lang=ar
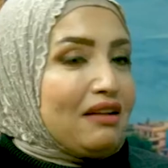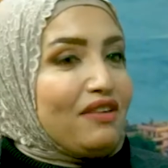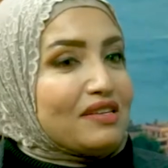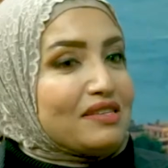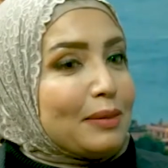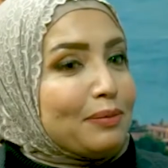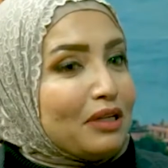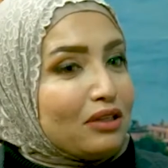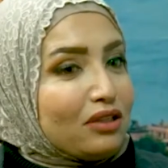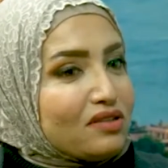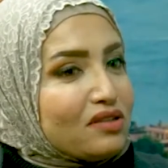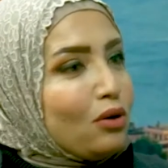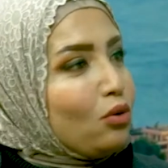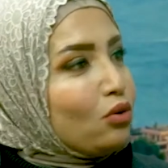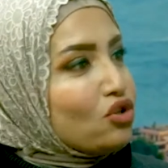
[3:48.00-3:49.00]
فسبت
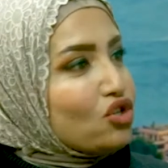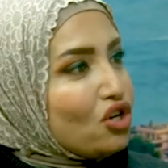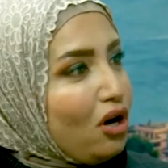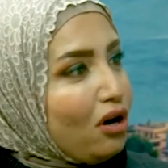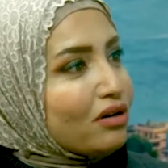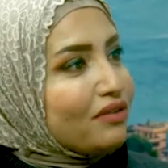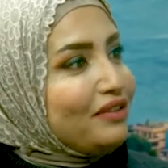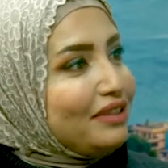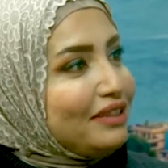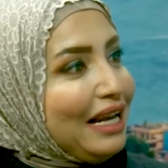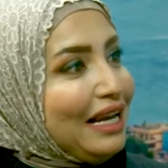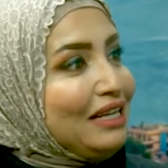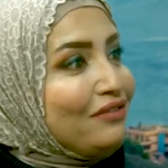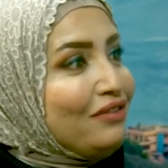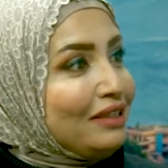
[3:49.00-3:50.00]
التساقط شهر في
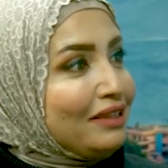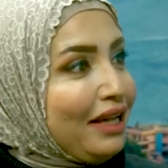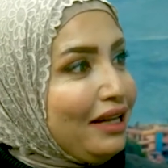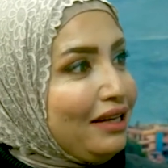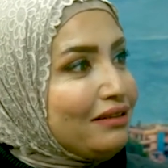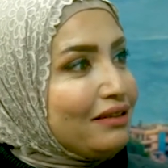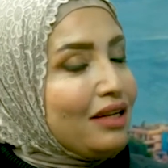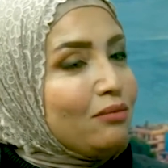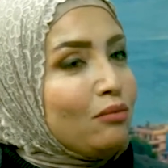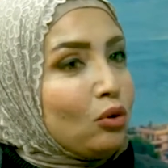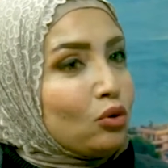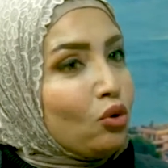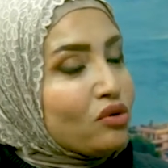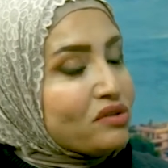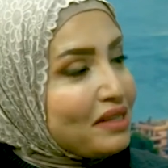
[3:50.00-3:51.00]
الثاني في الثالث
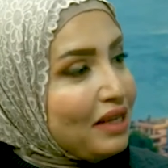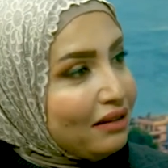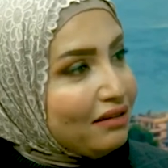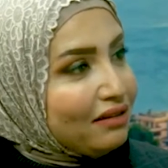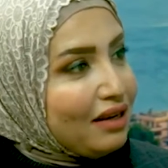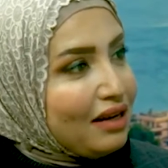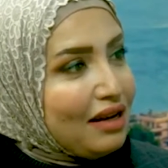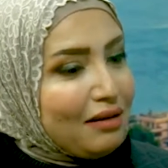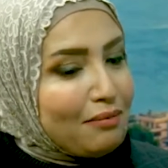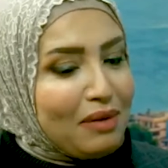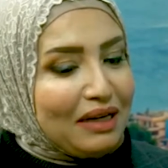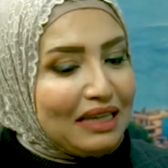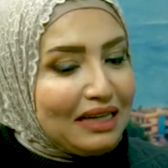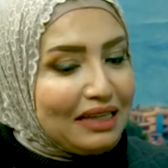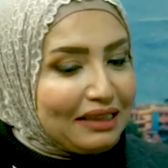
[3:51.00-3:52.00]
الموضوع زاد مم.
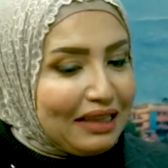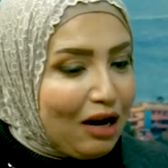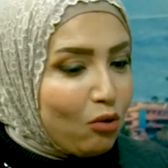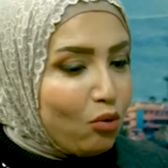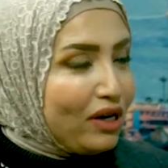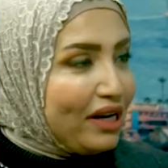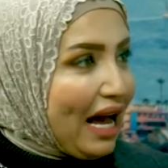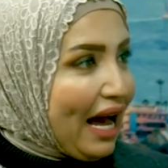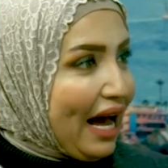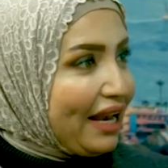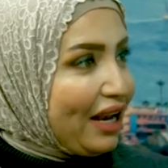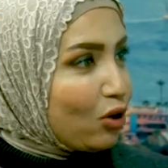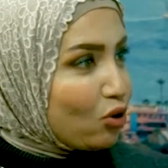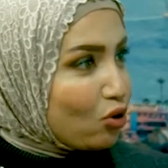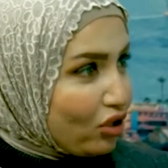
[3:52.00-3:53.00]
بدا يتحول لحاله
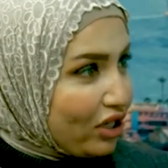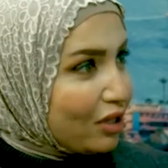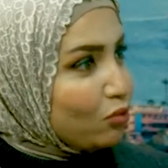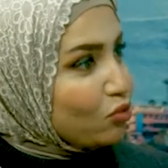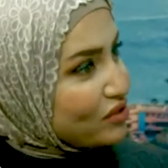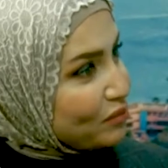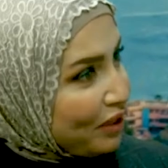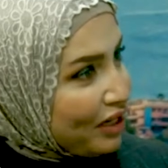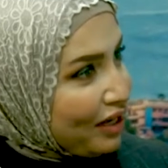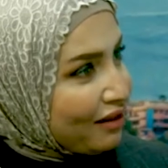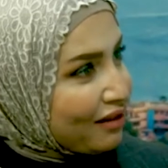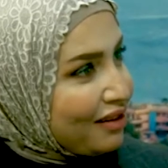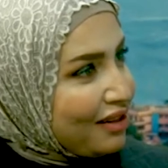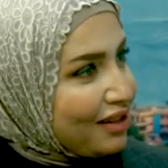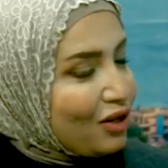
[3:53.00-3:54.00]
كرونيك مزمنه
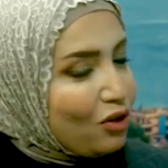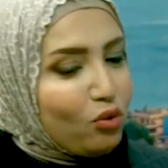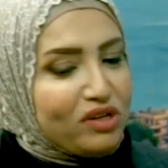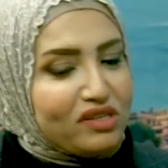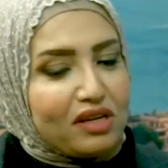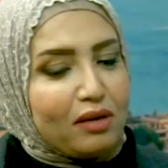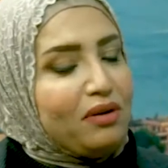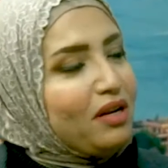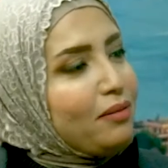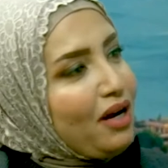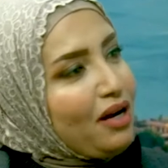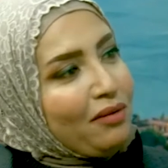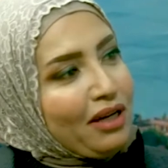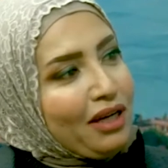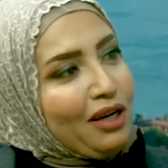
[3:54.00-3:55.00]
مم. ويسيب لي بقى
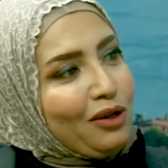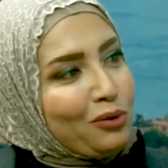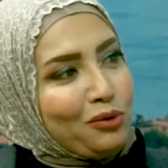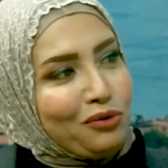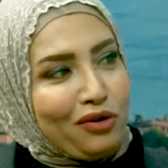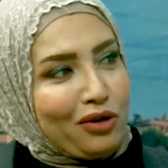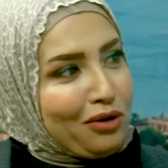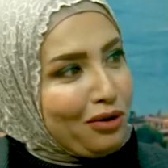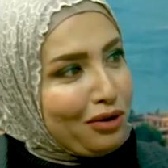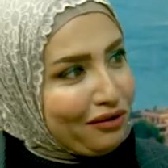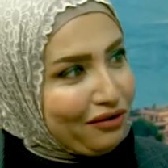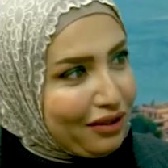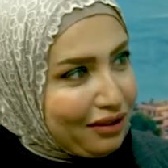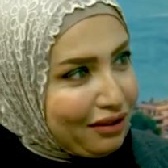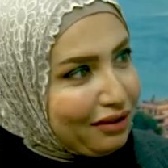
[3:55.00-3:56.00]
مكانه فراغات
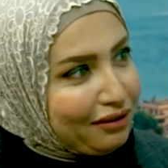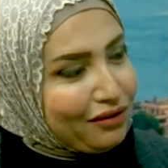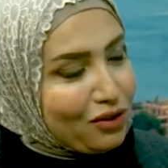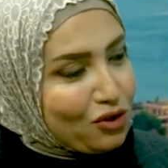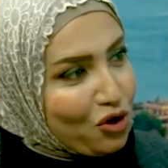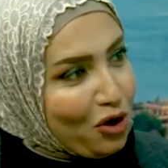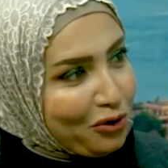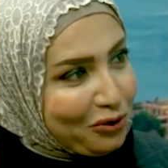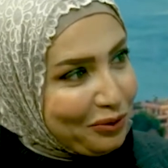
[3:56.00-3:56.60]
في الشهر طيب